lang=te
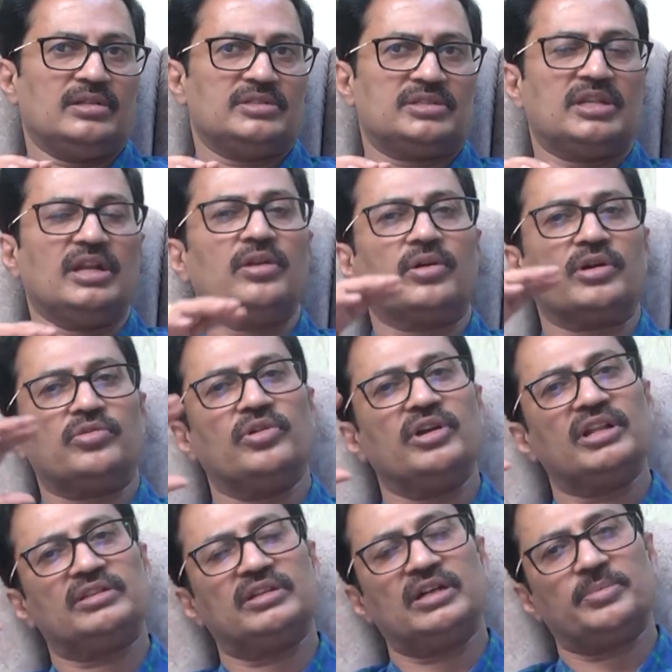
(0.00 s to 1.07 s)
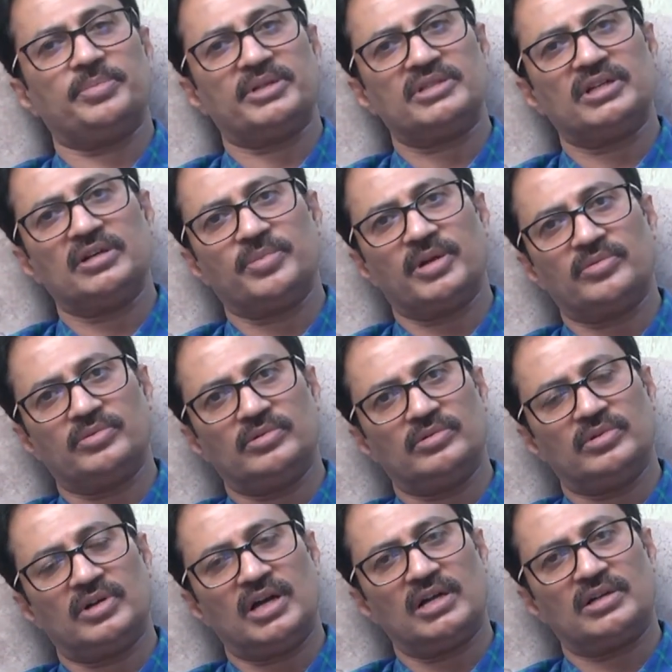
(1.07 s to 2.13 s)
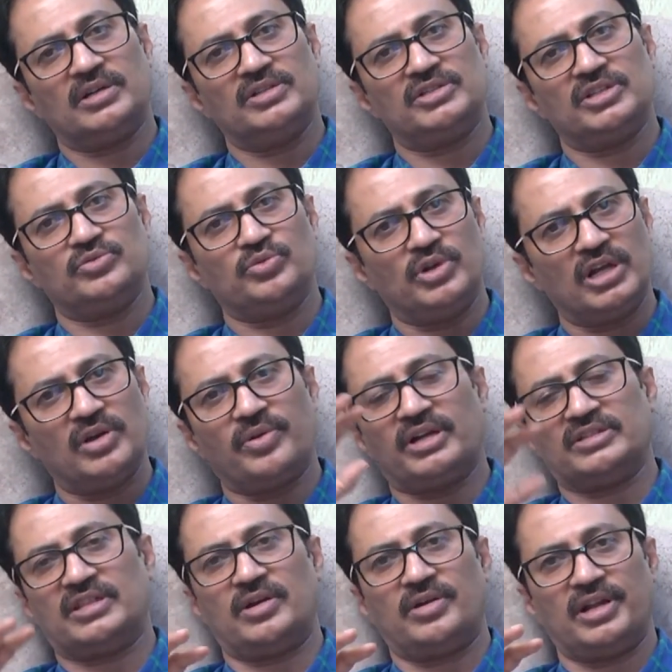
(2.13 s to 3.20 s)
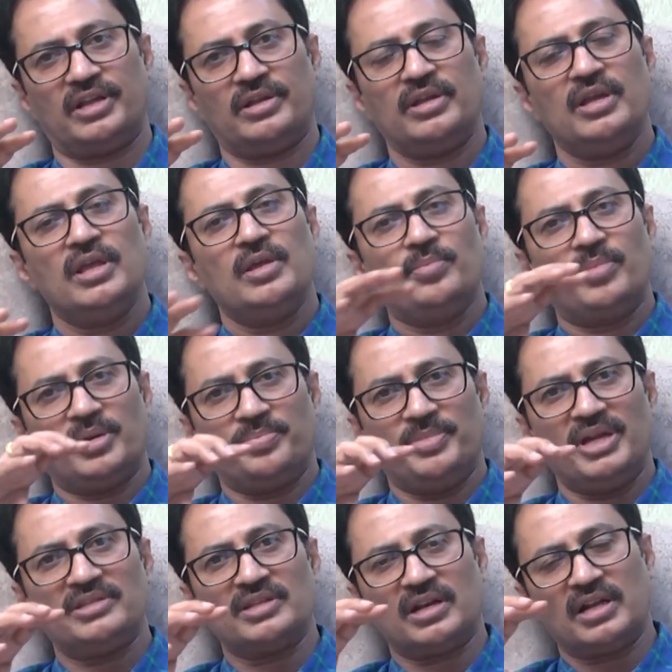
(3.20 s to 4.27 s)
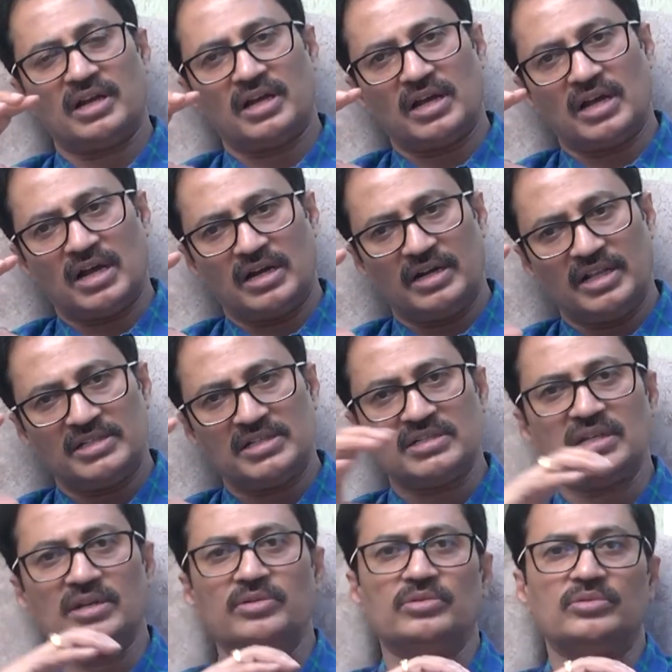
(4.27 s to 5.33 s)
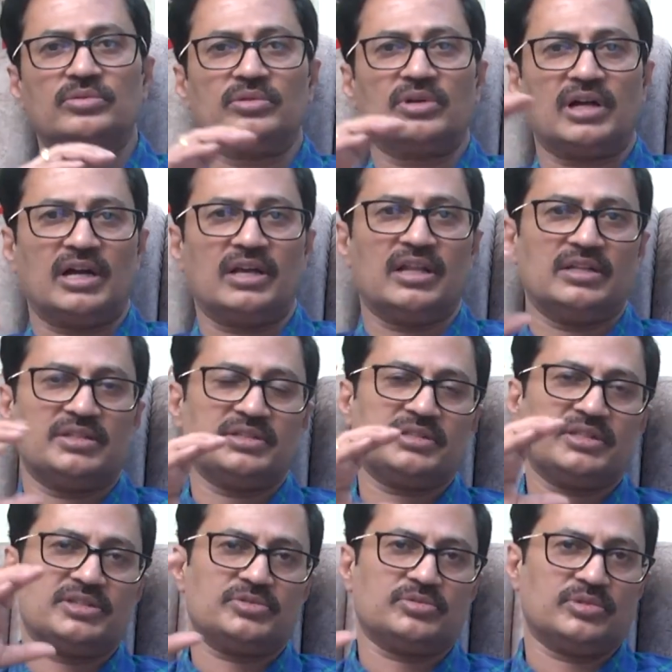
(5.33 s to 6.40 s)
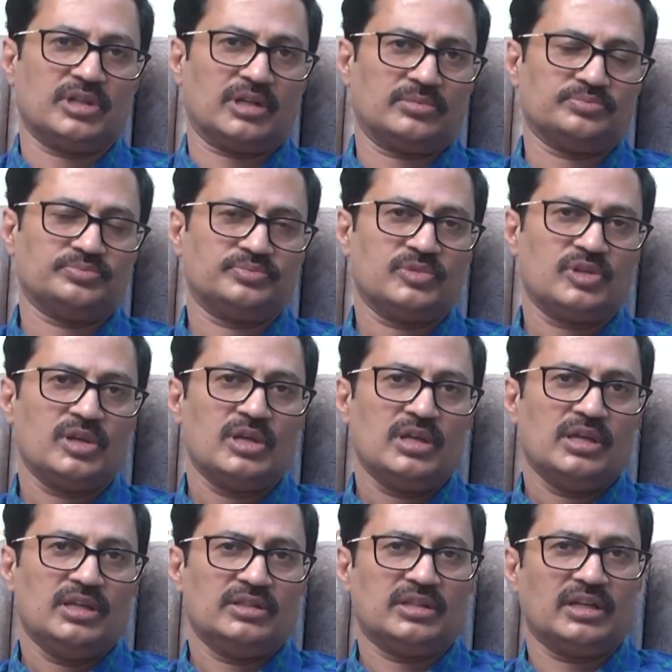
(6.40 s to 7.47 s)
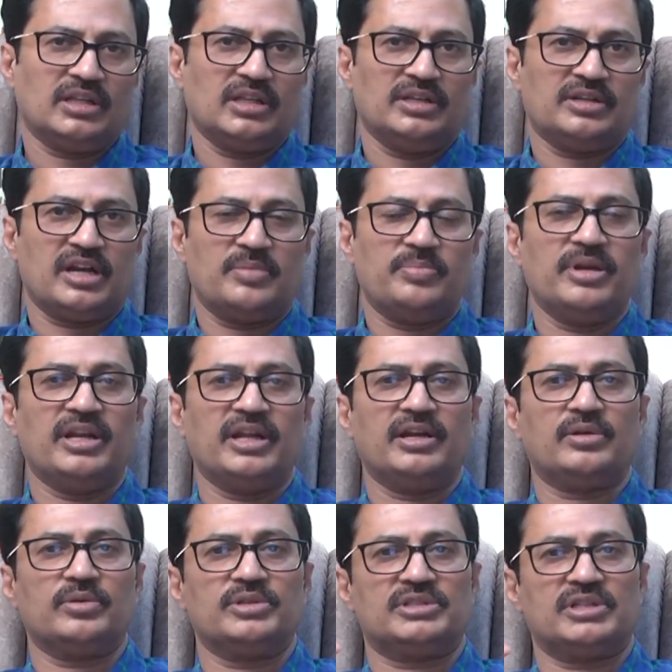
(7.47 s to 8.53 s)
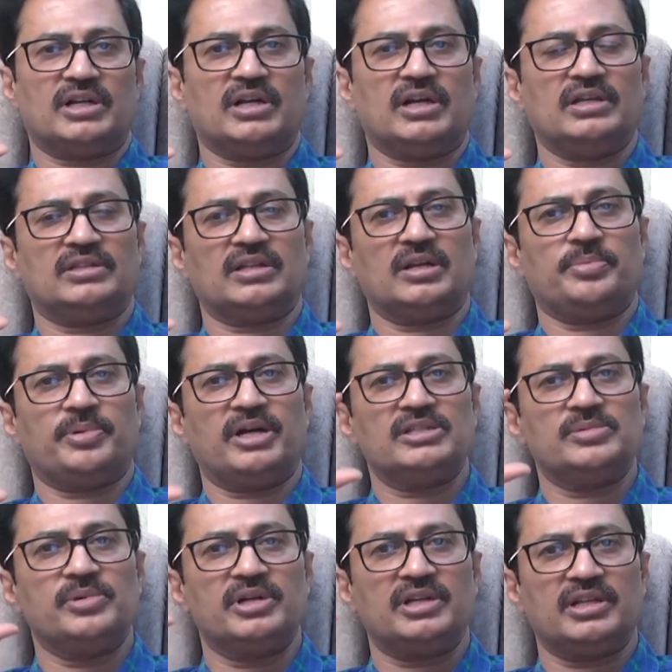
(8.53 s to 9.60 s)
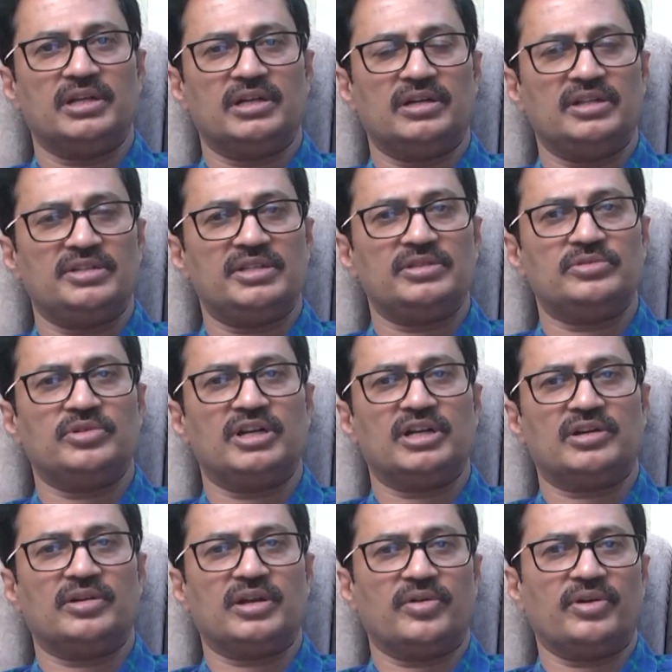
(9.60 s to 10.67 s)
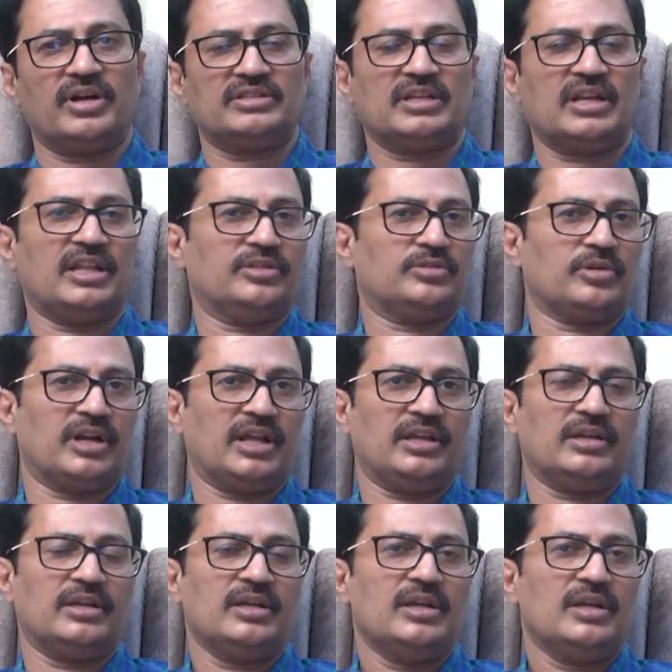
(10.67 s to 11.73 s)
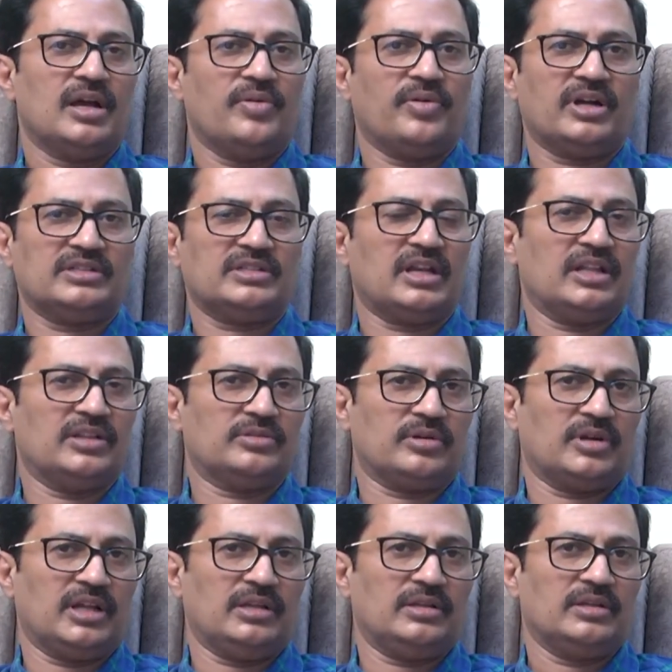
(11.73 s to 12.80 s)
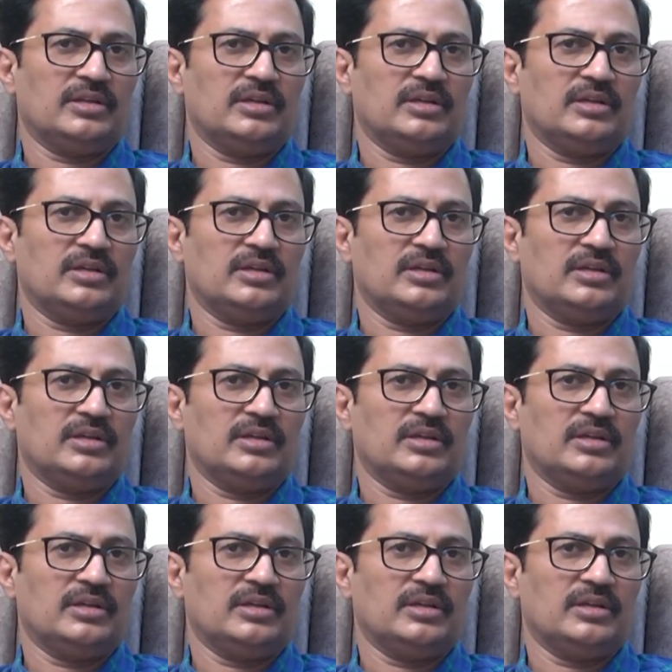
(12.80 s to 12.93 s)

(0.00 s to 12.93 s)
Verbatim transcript: స్టిల్ ఒక ట్వంటీ థర్టీ పర్సెంట్ మనము హార్ట్ డిసీజ్ ఉండే అవకాశాలు ఉన్నాయి బట్ మేజర్గా ఆ డెసిషను కార్డియాలజిస్ట్ తీసుకుంటారు ఇతనికి ట్రెడ్మిల్ నెగిటివ్ వచ్చాక ఇతనికి పాజిబిలిటీ డిసీజ్ ఉండేటువంటి అవకాశాలు ఎంత ఉన్నాయి అవకాశాలు ఎంత ఉన్నాయి